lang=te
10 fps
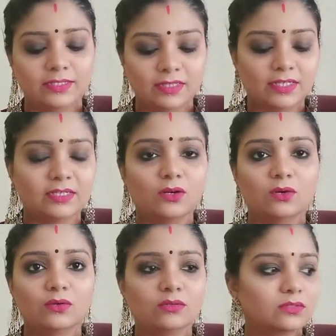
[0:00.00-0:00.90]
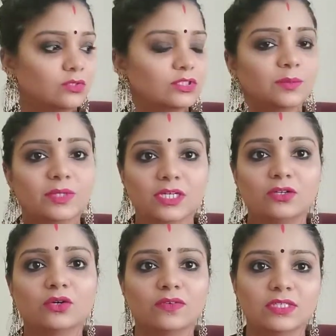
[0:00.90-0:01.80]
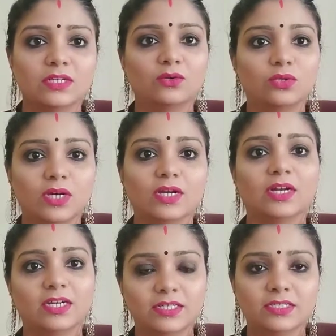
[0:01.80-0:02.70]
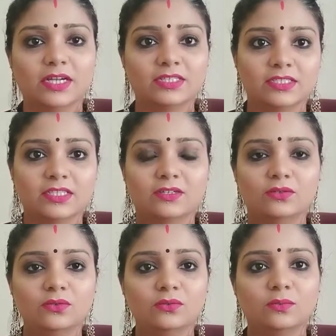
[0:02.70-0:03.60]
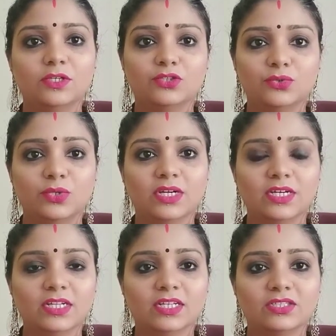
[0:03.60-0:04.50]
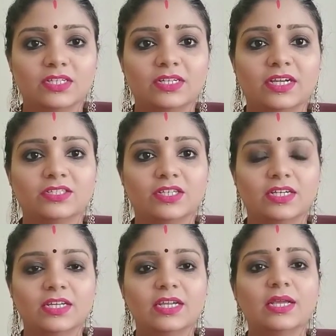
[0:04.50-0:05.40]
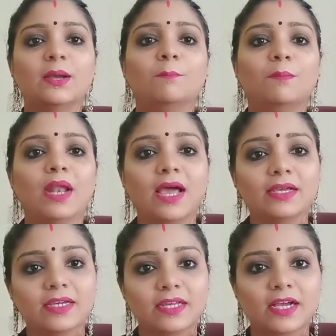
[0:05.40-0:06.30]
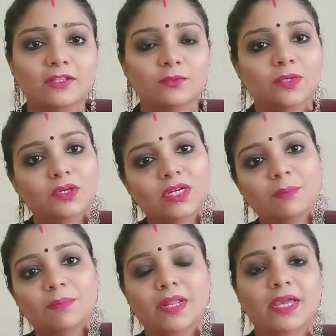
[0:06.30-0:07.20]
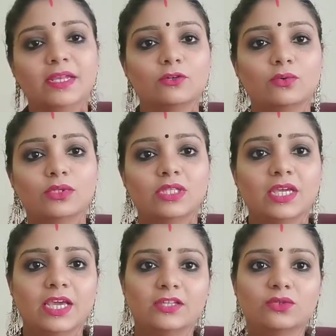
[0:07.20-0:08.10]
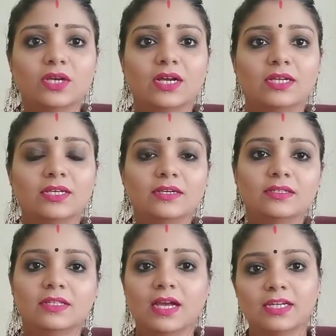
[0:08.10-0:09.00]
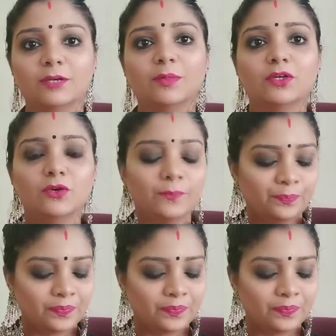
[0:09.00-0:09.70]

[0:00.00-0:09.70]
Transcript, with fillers: ఎథ్నిక్లో కొంచెం ఇండో వెస్ట్రన్ లుక్ అట్లాంటివి ట్రై చేస్తాను మీరు చూడండి నచ్చితే ట్రై చేయండి బ్లాక్ అనే కాదు మీకు ఇట్లా ప్లెయిన్ కుర్తి ఏదున్నా కానీ దానికి మీరు